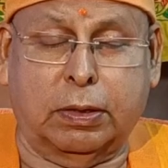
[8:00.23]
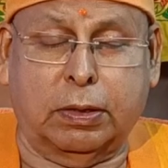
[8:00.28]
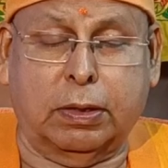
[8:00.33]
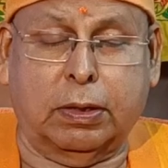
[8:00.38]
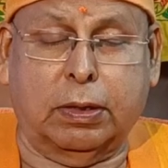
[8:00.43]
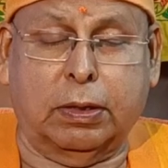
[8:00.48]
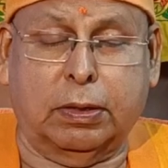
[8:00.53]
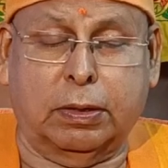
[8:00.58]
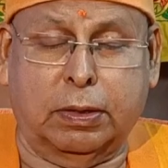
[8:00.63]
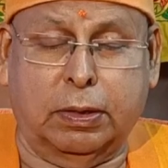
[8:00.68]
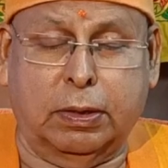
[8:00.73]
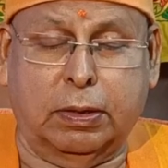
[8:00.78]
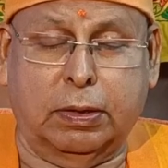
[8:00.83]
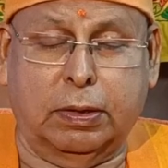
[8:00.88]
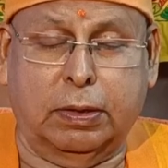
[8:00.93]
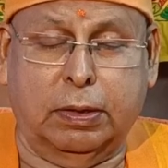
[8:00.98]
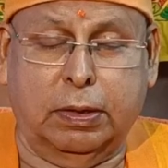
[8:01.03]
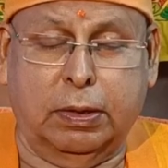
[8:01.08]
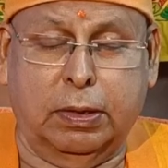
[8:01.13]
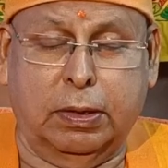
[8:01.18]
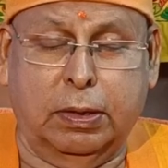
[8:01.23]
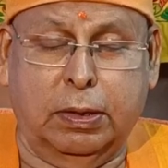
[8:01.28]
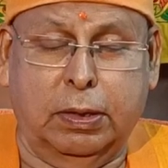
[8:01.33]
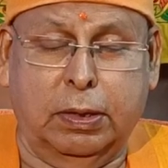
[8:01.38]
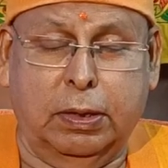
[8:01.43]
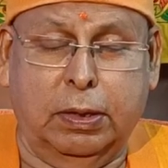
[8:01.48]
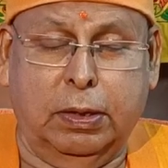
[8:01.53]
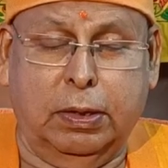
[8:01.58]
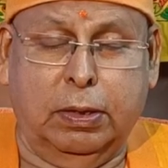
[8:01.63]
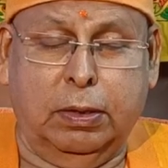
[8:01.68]
करते
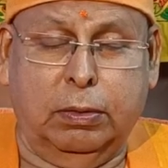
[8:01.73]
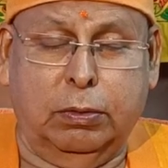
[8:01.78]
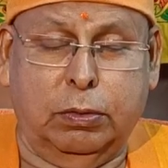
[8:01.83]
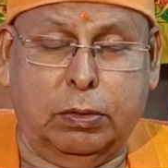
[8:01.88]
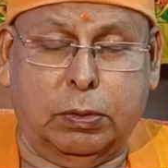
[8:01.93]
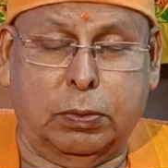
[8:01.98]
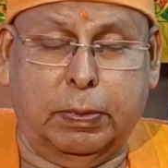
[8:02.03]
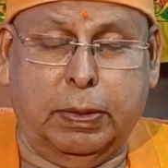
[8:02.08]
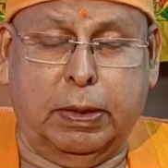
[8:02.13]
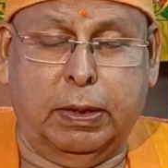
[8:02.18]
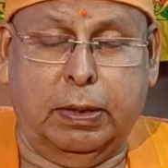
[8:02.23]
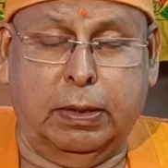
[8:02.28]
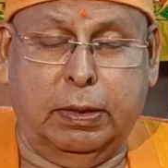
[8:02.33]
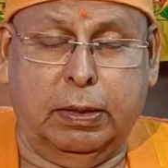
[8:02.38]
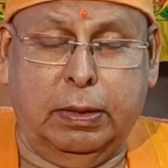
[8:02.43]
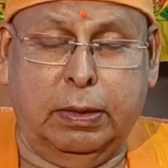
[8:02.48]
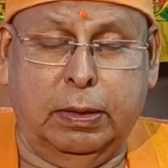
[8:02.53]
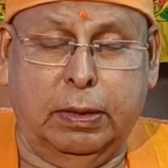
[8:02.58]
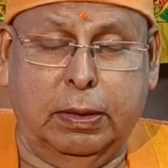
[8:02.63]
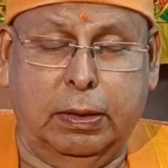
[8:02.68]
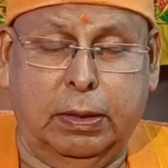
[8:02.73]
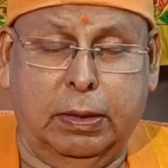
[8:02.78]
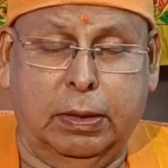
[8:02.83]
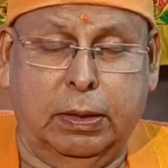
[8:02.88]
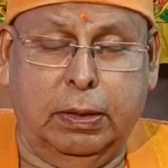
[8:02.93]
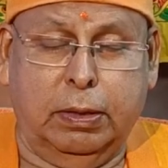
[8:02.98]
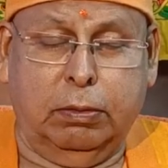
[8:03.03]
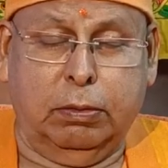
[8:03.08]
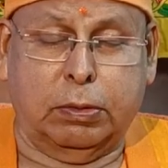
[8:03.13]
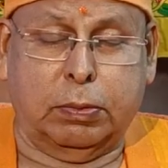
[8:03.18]
उसमें
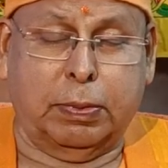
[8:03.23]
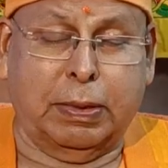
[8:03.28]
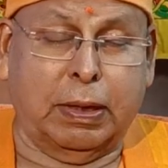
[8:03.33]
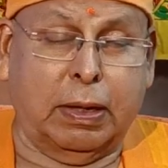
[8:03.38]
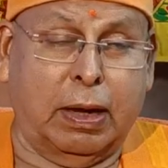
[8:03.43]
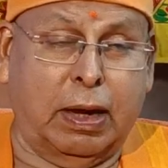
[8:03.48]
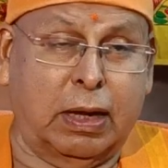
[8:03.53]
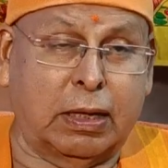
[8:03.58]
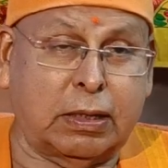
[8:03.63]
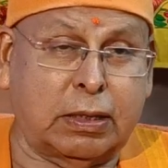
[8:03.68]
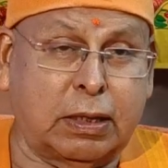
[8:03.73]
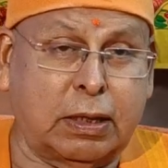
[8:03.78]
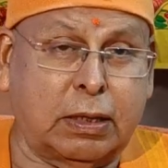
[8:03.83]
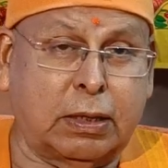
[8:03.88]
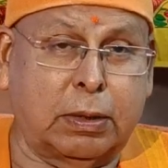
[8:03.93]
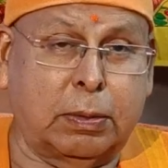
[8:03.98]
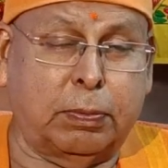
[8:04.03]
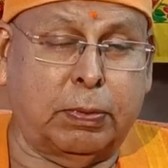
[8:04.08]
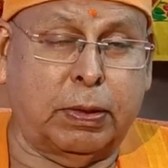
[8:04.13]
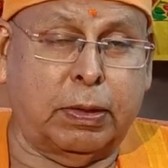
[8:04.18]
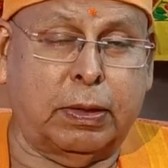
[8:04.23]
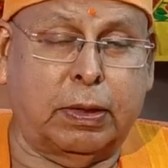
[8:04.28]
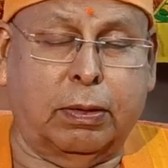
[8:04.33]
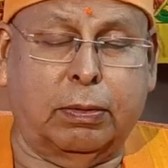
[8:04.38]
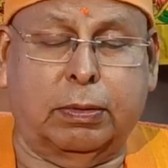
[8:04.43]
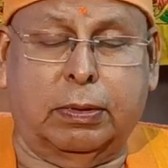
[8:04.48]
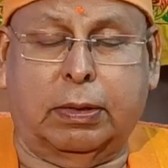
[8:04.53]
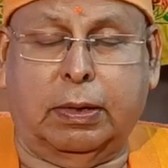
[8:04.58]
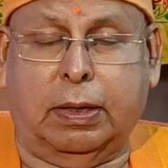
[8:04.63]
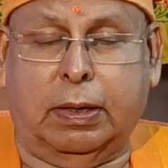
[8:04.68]
उसमें एक आसक्ति पैदा
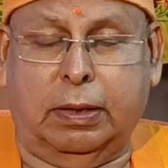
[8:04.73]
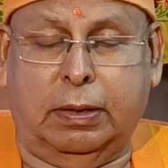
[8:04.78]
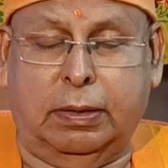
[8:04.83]
होता है